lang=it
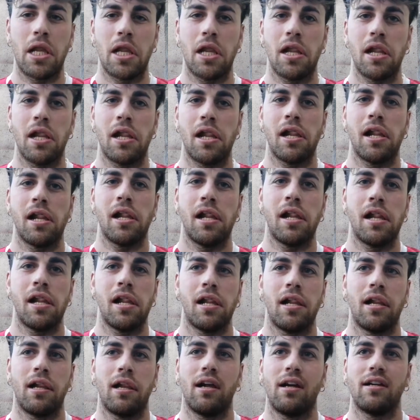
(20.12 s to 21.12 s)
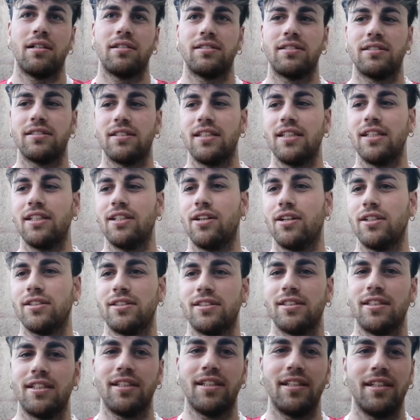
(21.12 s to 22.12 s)
un po' così la partita? Sì,
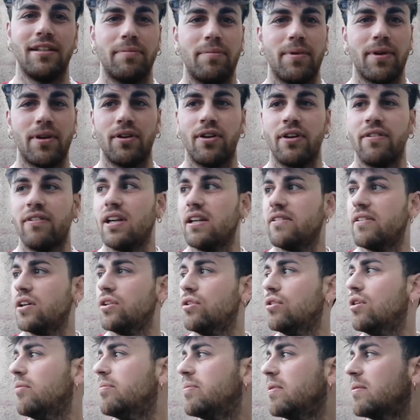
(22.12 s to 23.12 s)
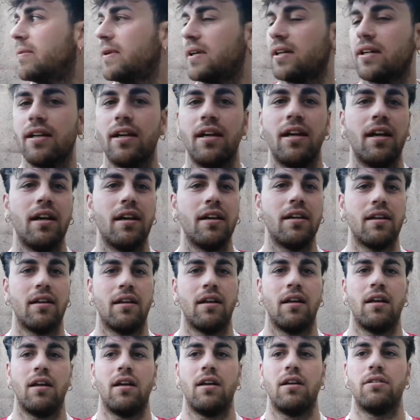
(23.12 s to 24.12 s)
oggi per noi valeva doppio perché
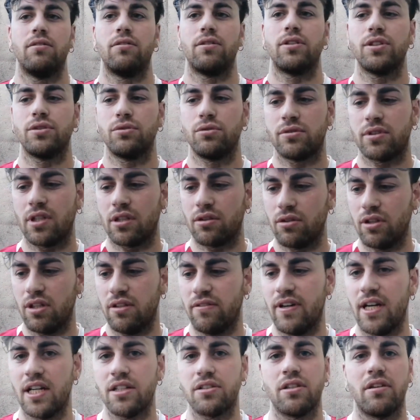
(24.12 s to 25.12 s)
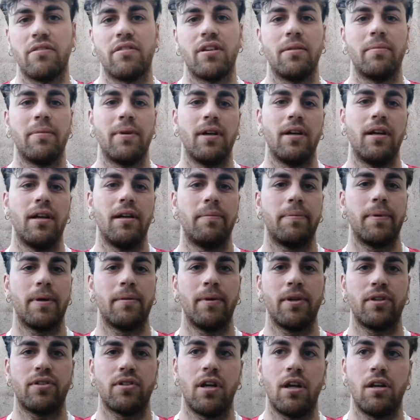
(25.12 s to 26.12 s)
un risultato diverso avrebbe
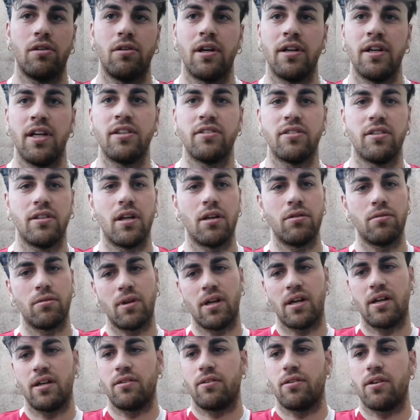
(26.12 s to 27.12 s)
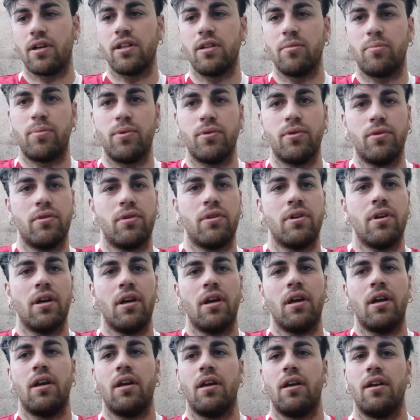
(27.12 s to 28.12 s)
permesso all'Albanese di allungare ancora di più
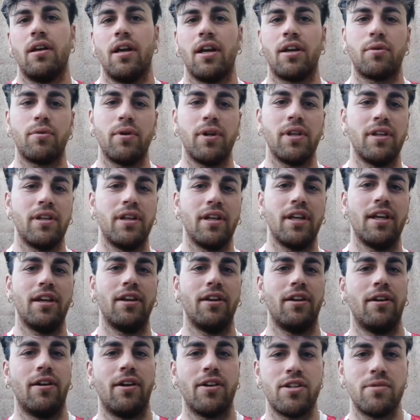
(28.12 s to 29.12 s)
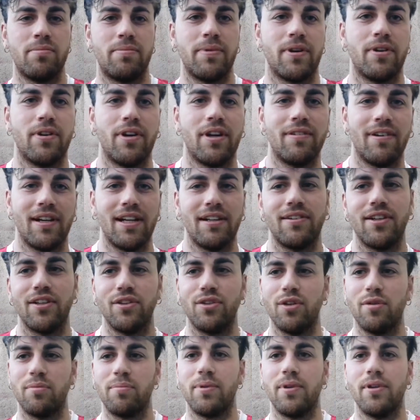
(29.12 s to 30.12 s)
e quindi oggi per noi valeva
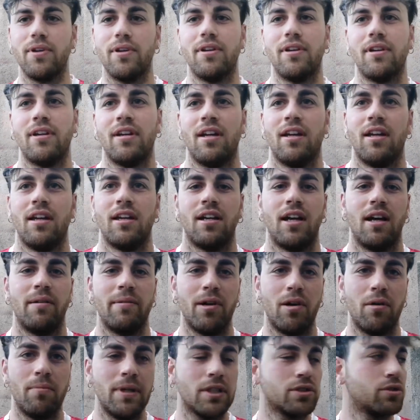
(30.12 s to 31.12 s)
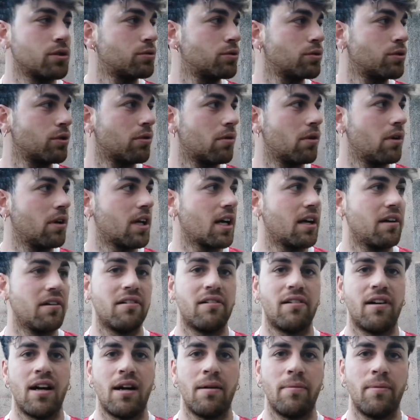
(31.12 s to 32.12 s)
doppio. Abbiamo messo tutto quello che
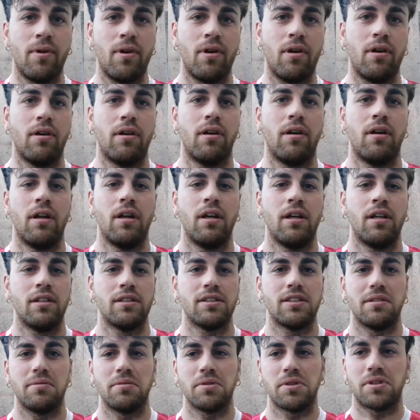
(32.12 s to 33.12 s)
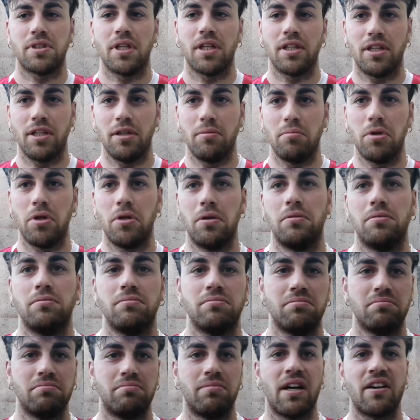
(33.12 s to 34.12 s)
avevamo, siamo stati boh,
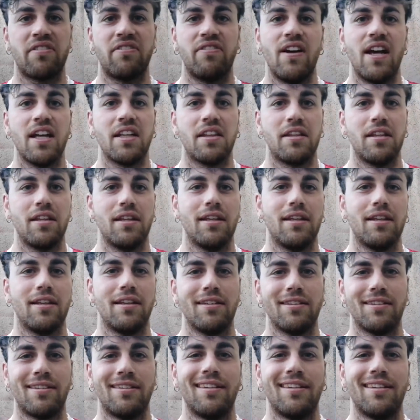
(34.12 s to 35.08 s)
perfetti,